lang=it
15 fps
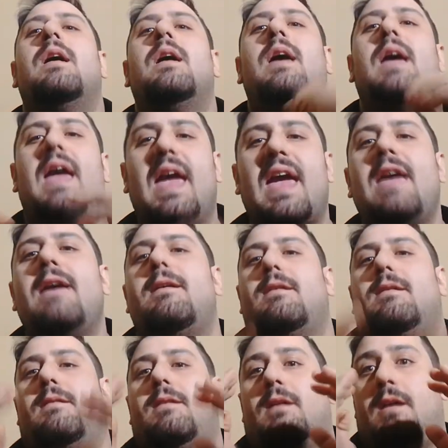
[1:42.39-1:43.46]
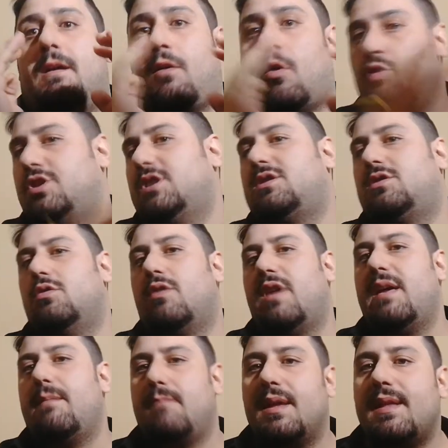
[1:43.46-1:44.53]
e
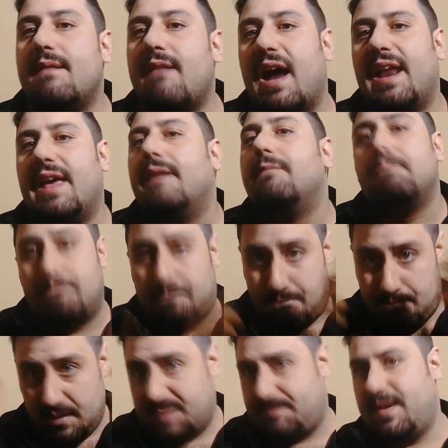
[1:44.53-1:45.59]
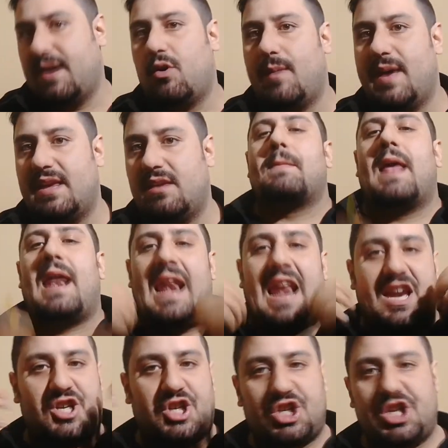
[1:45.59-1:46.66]
concezione medievale. Mi spiego meglio. La
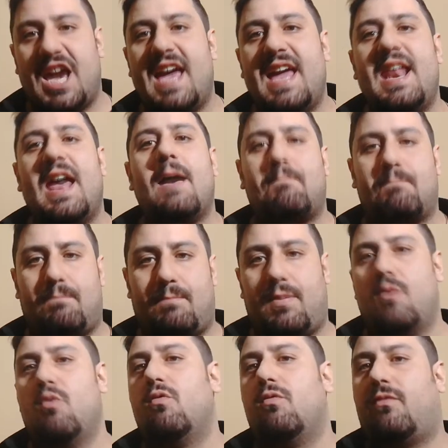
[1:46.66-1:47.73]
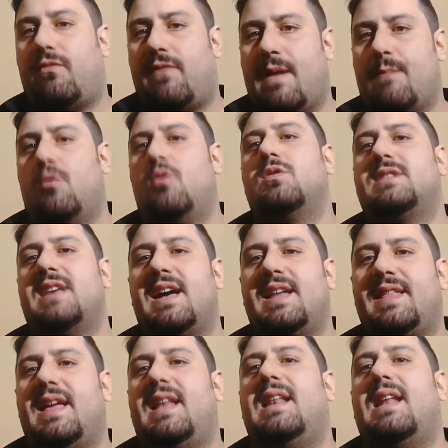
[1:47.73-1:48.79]
scena più famosa
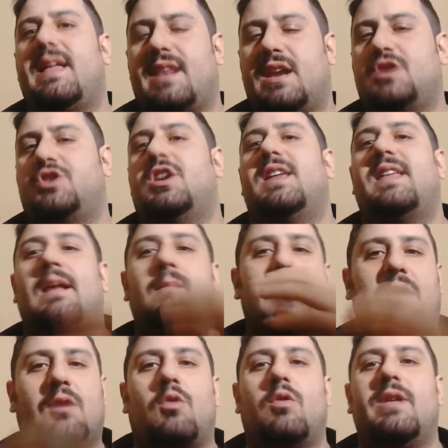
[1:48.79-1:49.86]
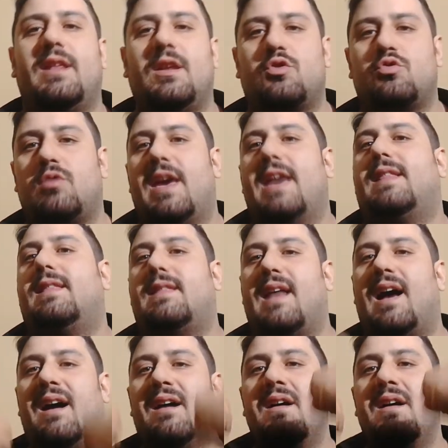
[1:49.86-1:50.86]
della tragedia, il balcone di Giulietta.